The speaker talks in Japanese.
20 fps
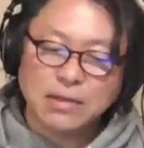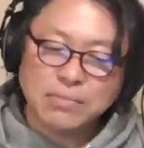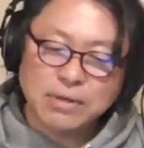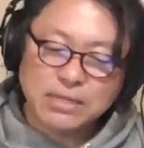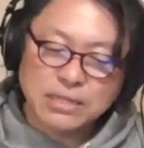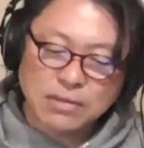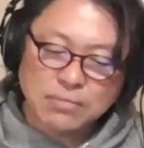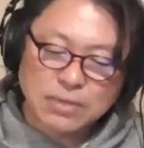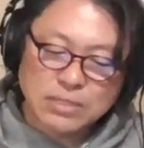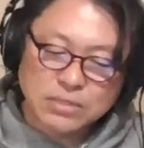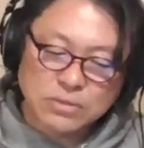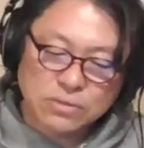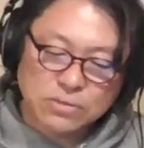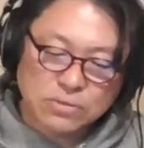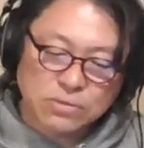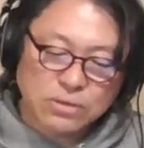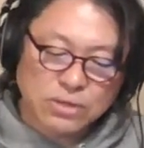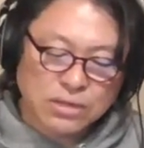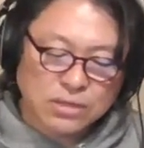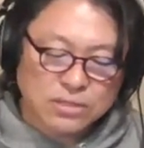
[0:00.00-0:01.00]
またまそ
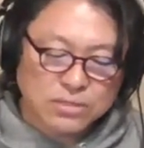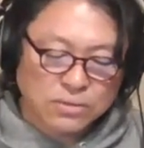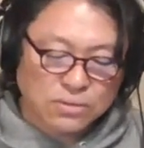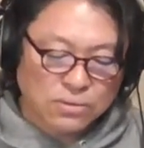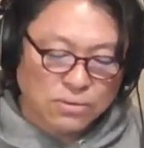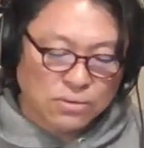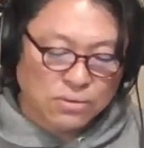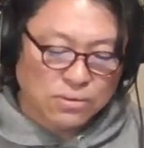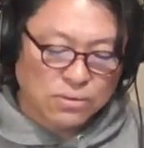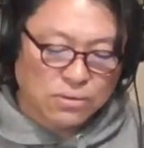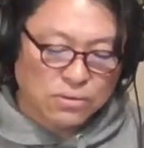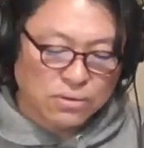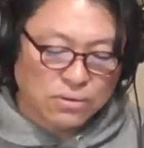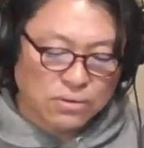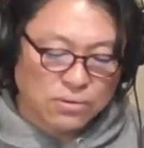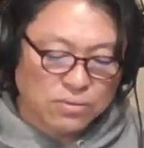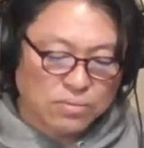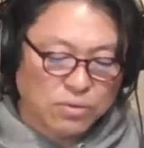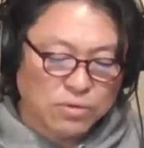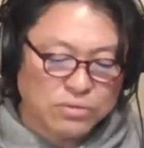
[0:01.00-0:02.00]
の時そ
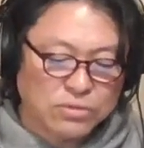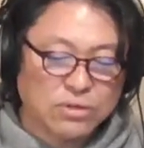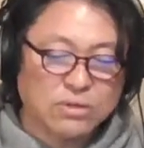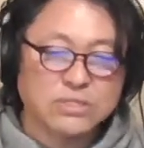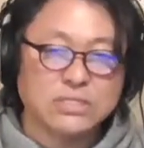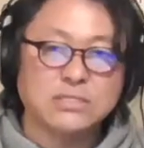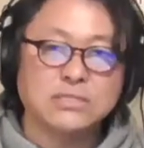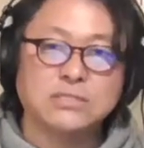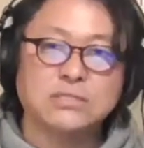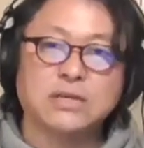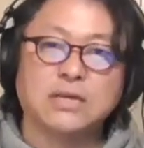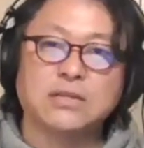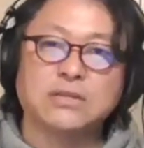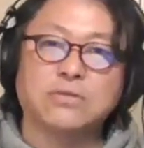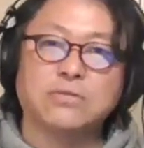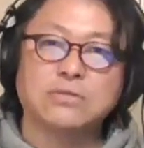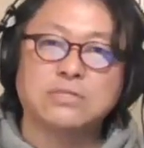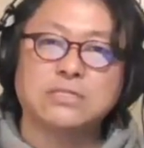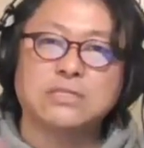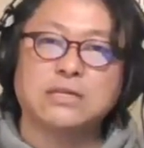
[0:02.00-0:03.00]
の僕の親戚
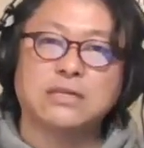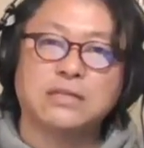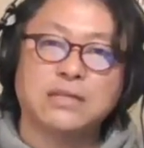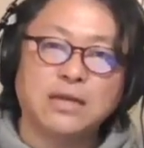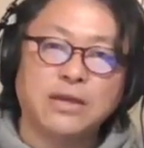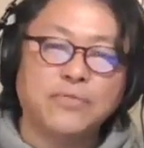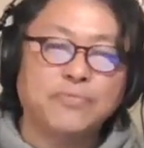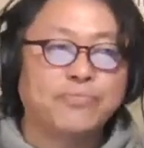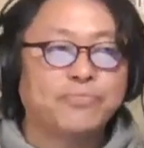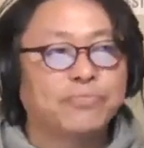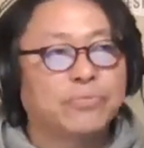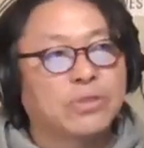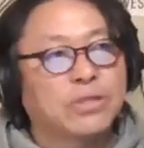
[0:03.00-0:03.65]
のおじさんね